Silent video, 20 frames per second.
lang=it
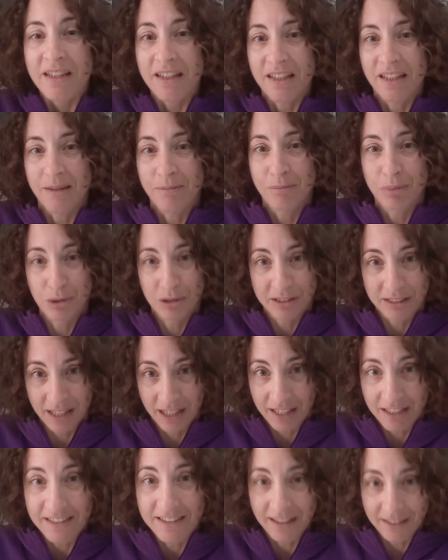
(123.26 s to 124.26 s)
e
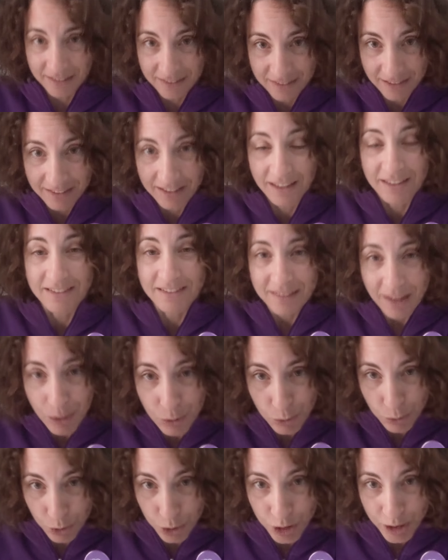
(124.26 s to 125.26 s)
portare tanta tanta
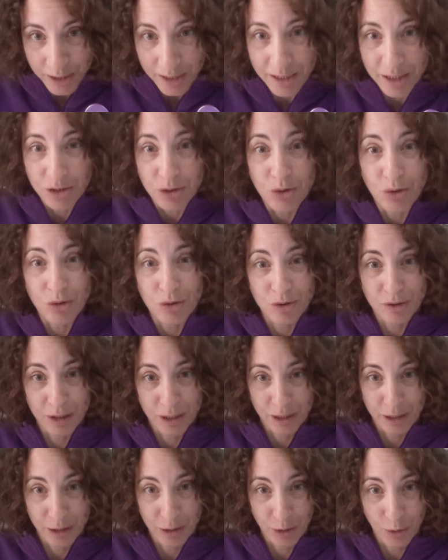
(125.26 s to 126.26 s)
luce e
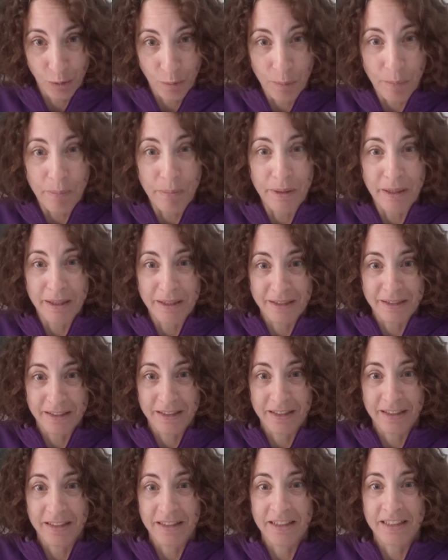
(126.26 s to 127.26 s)
sostegno per
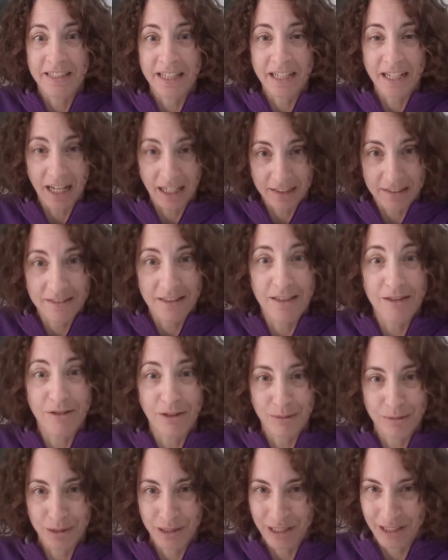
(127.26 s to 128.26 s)
uh, i ragazzi e le
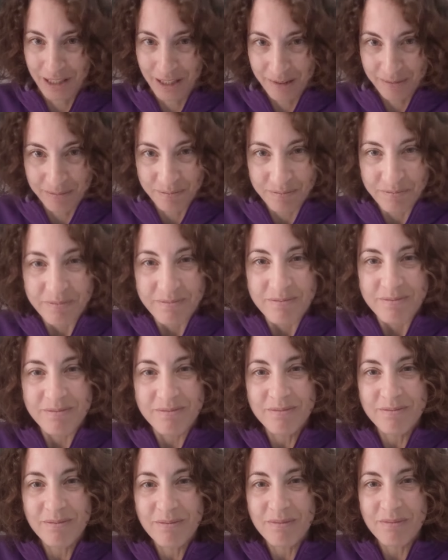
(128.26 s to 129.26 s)
famiglie.
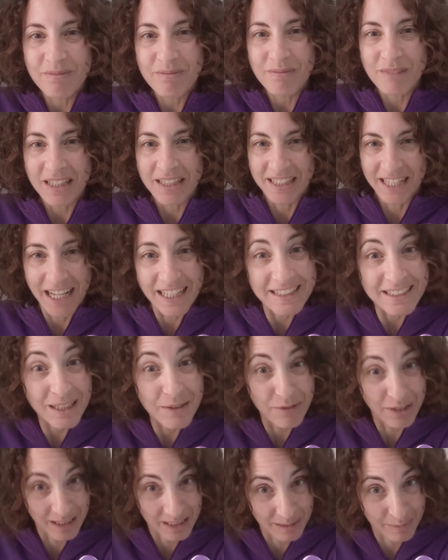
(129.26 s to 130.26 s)
Grazie e
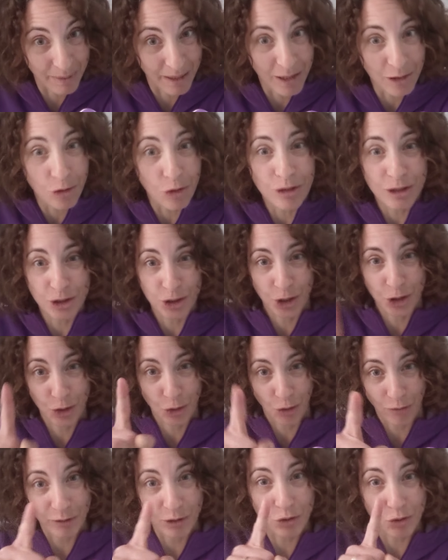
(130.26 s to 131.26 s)
vi aspetto il
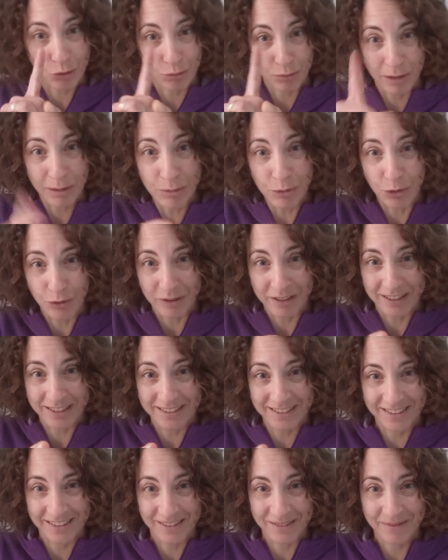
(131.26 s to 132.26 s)
19 su My
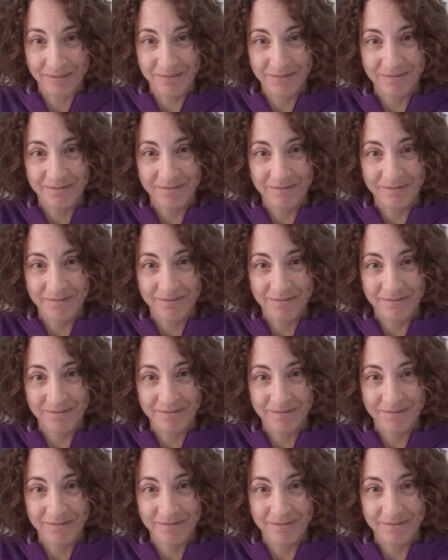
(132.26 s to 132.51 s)
Movies.